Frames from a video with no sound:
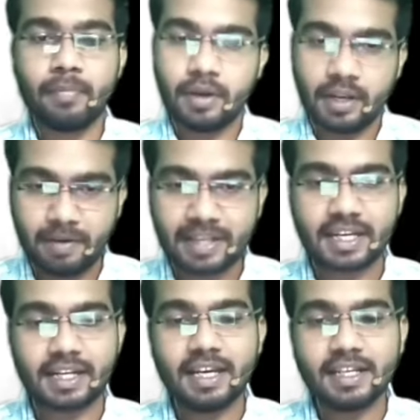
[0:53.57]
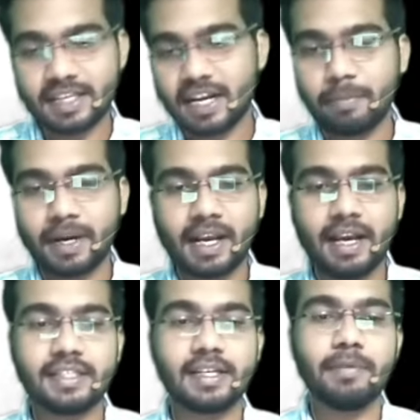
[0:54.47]
रिवाइज करके जाना पड़ेगा
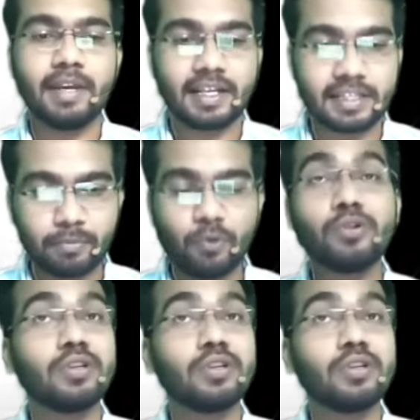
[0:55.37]
जब एग्जाम को